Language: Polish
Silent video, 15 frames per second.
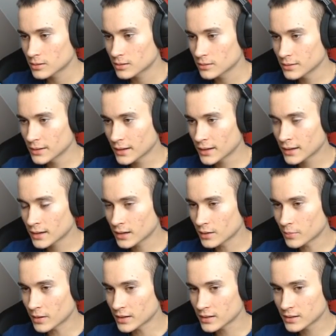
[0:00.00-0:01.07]
Nie,
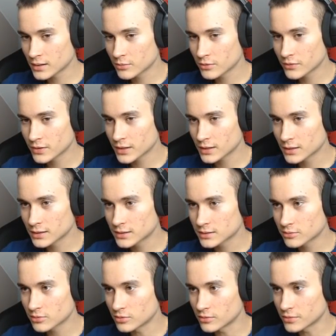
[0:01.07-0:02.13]
pani nie mówi takich
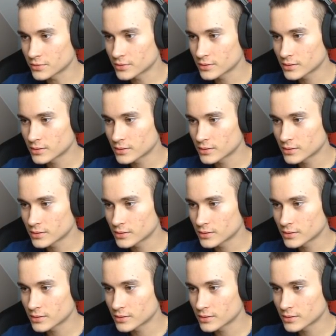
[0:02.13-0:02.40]
słów.